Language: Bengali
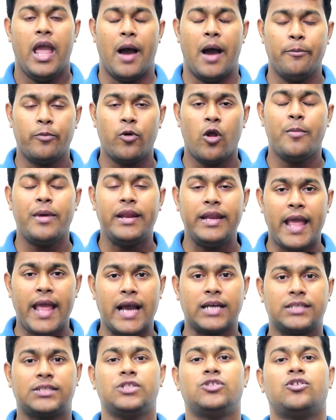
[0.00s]
এমপ্লয়মেন্ট
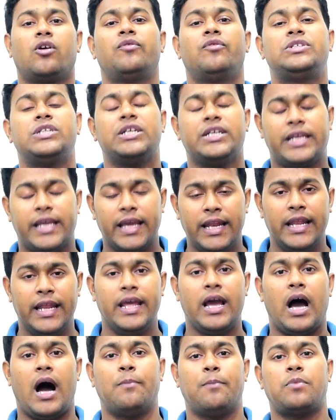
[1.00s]
এক্সচেঞ্জ অফিসে গেলে
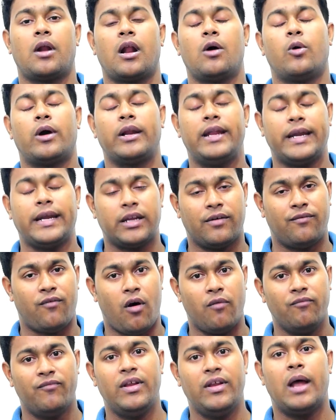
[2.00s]
আপনারা ওখানে একটা
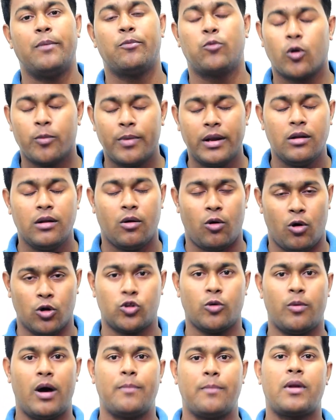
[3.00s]
ফর্ম ফিল করবেন
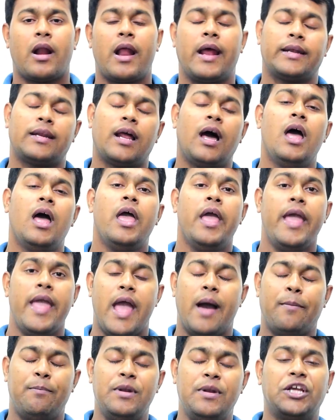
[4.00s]
অথবা আপনারা একটা
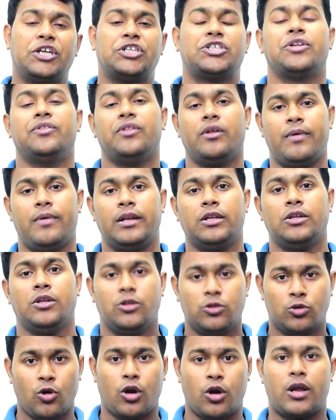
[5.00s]
অ্যাপ্লিকেশান দেবেন
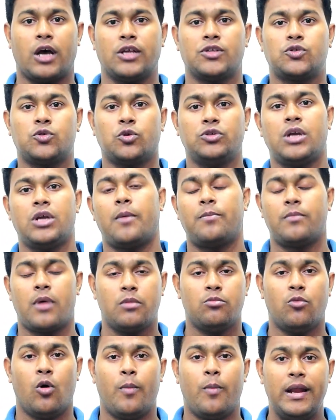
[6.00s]
দরখাস্ত যে
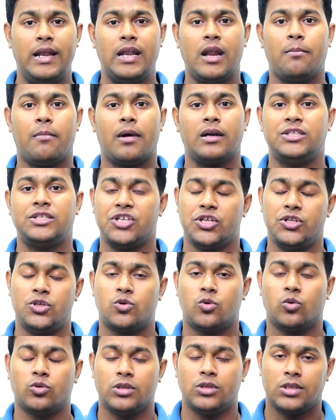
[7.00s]
আপনার মোবাইল নাম্বার চেঞ্জ
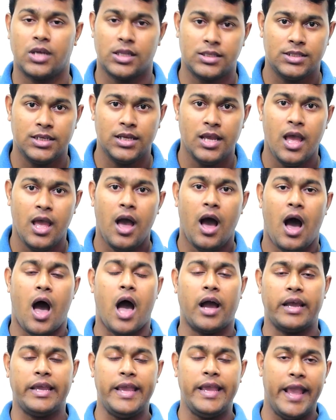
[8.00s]
করতে চাচ্ছি
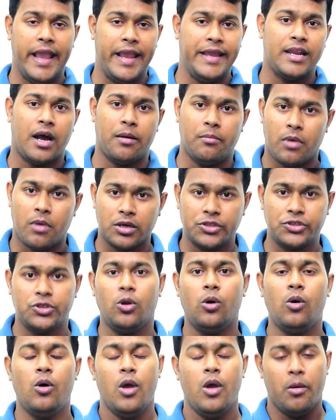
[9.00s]
আগে এই নাম্বার
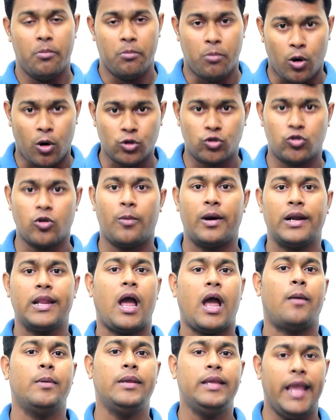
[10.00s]
ছিল বর্তমানে
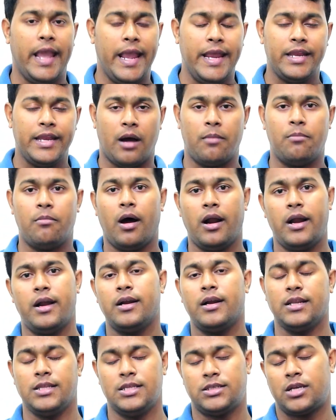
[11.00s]
আমি এই নাম্বার
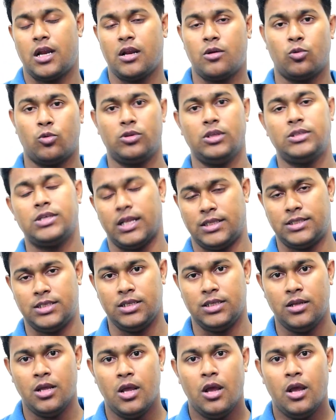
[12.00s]
রেজিস্টার করতে চাচ্ছি